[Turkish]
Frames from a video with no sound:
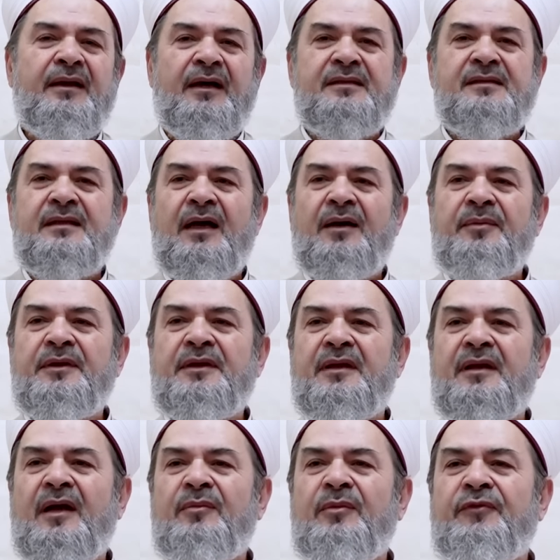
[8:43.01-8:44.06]
ashab-ı
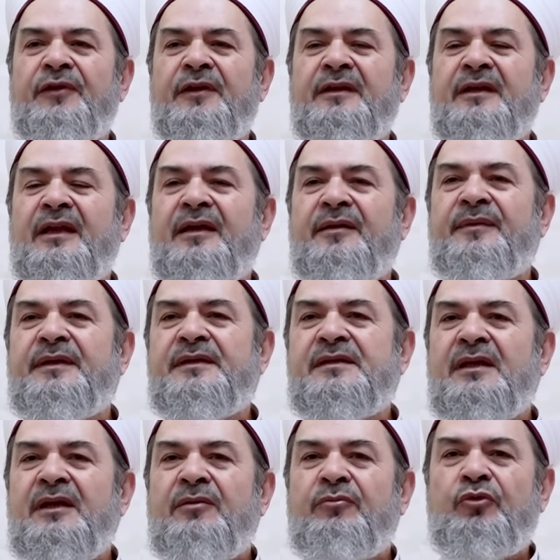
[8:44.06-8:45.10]
kiram efendilerimiz,
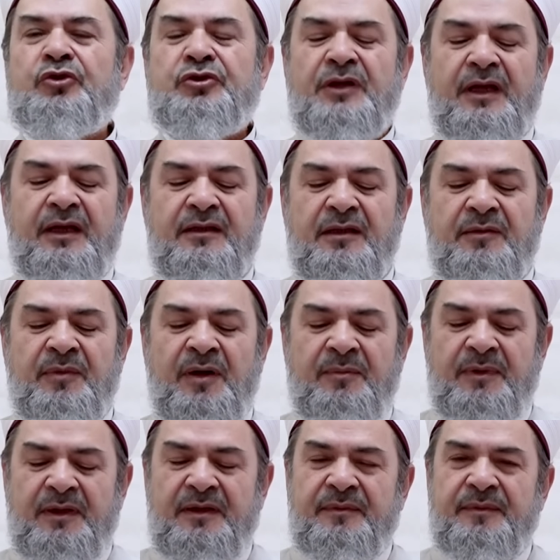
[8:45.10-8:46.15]
müştehit
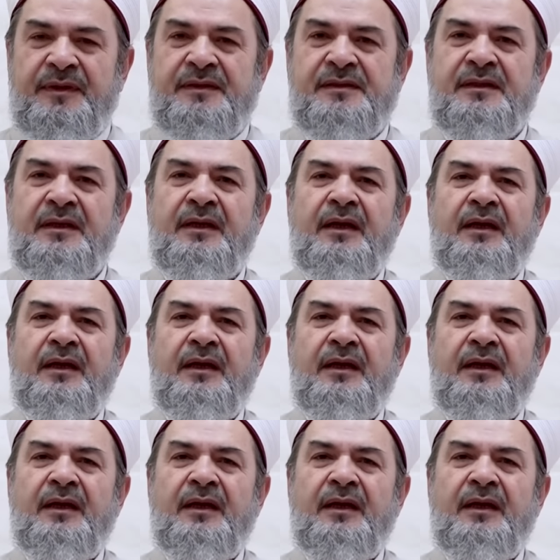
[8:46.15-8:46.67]
imamlarımız,